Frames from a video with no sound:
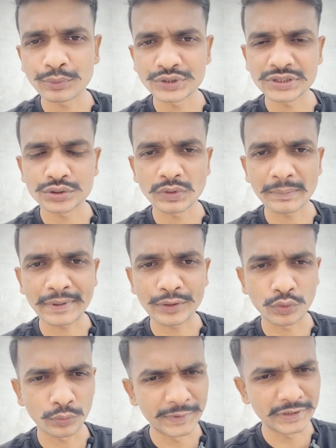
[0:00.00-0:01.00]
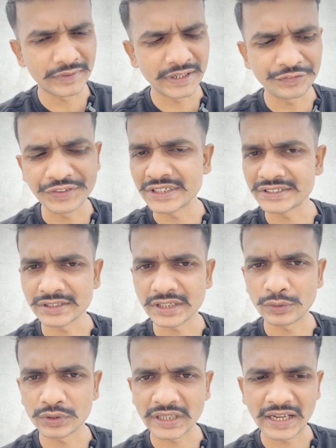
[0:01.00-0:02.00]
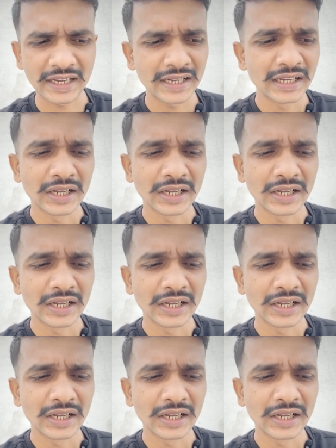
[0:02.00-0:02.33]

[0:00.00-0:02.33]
प्रोसेस तो आपका डॉक्यूमेंट वेरिफिकेशन का होता है